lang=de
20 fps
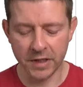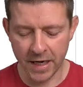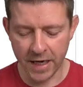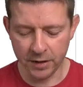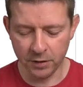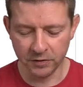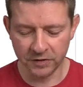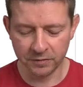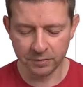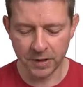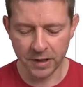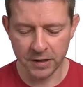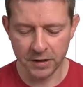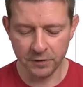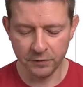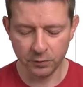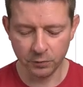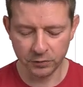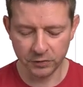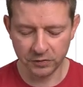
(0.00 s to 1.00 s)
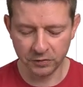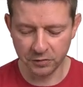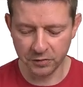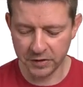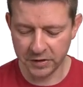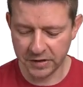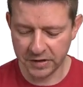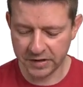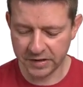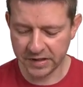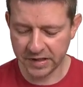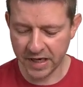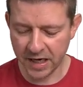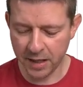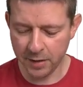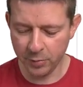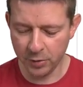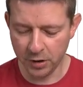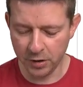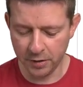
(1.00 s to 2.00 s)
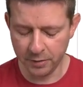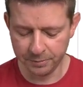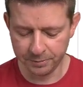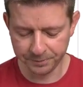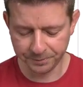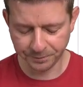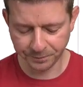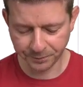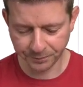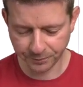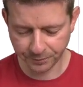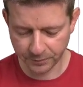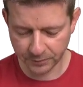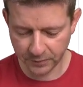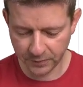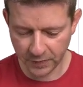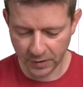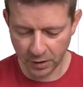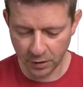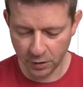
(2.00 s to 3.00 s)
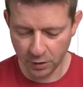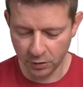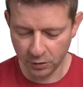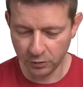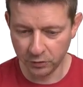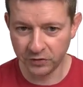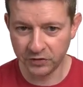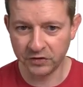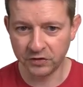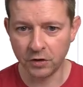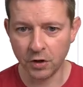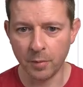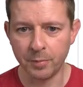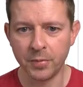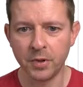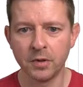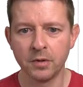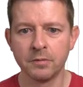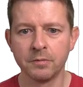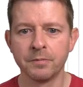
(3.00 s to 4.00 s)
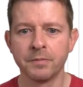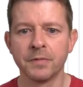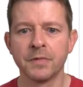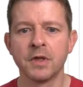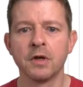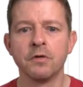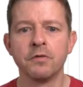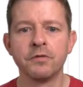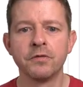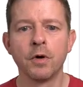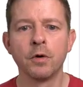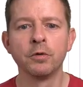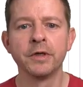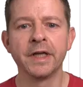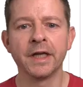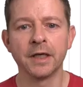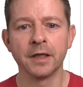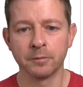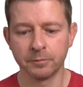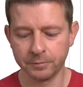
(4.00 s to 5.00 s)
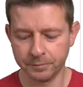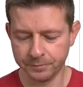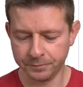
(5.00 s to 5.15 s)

ein, und zwar in die Funktion Table Stop Folding.